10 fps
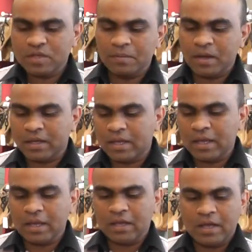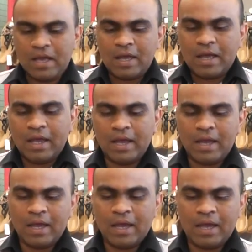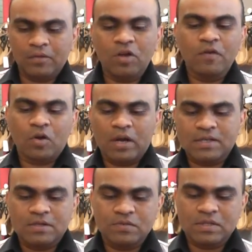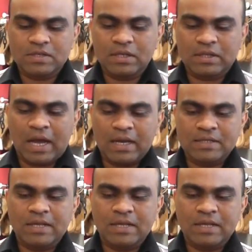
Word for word: também aqui é, nova coleção de sandálias